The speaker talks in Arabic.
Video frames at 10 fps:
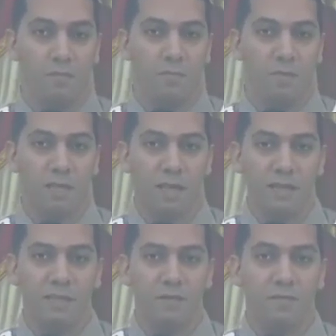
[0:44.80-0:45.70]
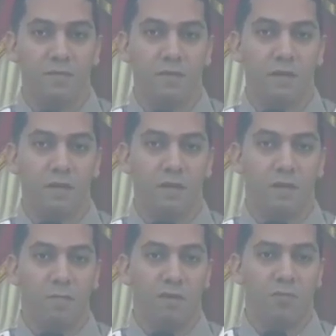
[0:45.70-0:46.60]
للاسف
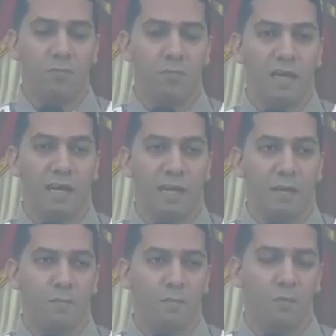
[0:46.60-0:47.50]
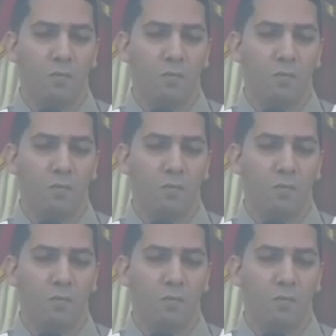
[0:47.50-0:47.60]
مروا بالام